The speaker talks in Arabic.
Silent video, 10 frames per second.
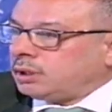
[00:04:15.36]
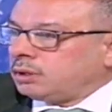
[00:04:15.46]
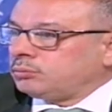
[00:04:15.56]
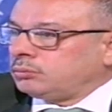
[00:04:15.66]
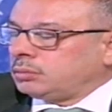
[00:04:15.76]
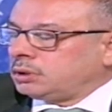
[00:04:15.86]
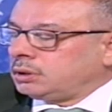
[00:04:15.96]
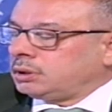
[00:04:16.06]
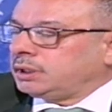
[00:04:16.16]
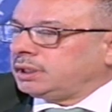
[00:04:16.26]
اهم
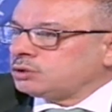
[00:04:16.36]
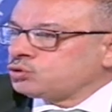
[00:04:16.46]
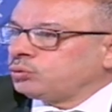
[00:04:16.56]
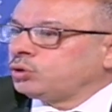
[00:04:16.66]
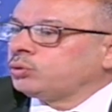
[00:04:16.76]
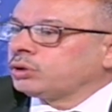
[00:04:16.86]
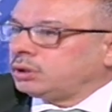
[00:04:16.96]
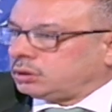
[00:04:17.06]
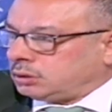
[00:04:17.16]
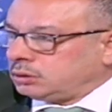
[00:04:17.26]
علاج هو هو
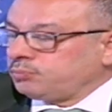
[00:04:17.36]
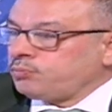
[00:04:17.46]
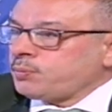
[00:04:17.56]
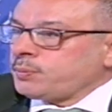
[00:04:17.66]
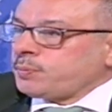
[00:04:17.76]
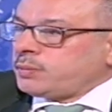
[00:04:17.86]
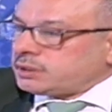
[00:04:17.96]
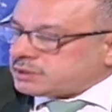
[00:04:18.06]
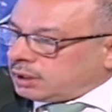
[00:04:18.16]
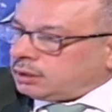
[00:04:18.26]
الرياضه
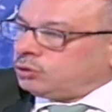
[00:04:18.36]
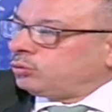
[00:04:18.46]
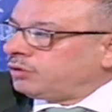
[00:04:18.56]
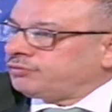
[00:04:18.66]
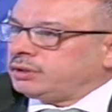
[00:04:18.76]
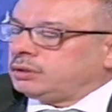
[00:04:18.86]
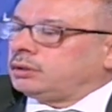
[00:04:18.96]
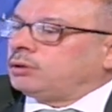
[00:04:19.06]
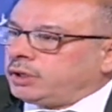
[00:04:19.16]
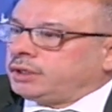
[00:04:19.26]
صح انه ما في
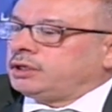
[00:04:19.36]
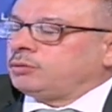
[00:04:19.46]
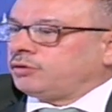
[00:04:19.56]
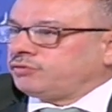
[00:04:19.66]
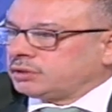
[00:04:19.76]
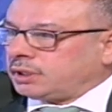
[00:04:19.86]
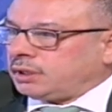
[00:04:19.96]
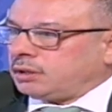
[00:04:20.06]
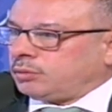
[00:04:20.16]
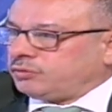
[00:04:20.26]
نوادي ما في
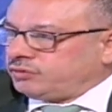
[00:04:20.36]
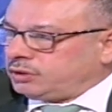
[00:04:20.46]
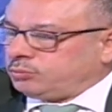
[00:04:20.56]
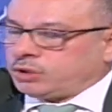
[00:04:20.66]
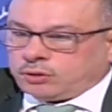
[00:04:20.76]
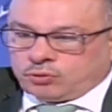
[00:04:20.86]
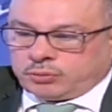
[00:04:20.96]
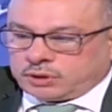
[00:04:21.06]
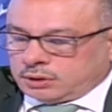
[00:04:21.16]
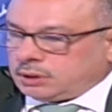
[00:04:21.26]
طلعه ما في
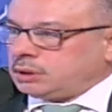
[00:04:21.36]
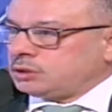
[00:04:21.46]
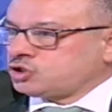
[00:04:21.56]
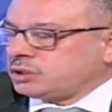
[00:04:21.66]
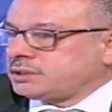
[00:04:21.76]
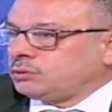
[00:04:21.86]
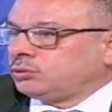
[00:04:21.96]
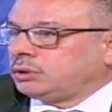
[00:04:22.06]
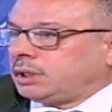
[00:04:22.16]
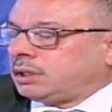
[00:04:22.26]
امكان الشخص
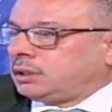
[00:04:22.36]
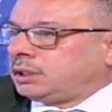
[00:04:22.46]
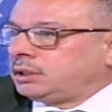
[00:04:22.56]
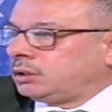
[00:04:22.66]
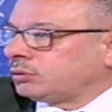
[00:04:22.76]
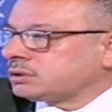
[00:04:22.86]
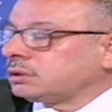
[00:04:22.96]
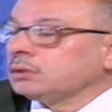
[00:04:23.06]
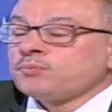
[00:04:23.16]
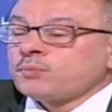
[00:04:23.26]
يروح على نادي او
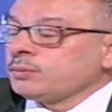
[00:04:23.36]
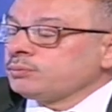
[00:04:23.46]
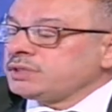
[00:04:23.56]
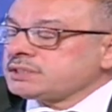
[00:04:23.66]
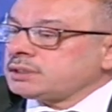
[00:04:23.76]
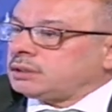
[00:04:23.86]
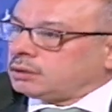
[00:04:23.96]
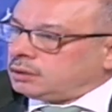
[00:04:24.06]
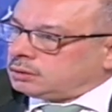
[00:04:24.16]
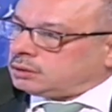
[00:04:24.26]
كذا بس
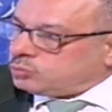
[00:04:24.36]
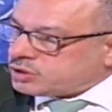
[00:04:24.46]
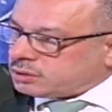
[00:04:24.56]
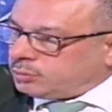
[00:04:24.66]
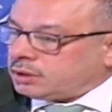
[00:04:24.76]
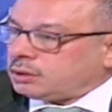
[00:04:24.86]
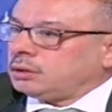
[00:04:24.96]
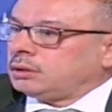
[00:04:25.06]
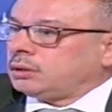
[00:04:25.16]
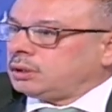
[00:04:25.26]
الرياضه
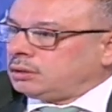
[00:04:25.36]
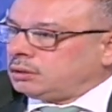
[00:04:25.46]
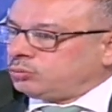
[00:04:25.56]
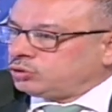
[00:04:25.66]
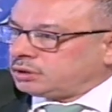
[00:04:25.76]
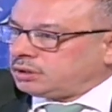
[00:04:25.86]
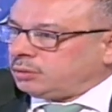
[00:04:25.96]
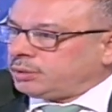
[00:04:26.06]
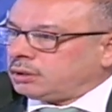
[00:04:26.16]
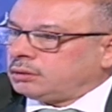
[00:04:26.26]
المستمره
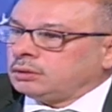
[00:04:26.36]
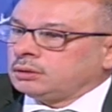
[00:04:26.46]
المتتابعه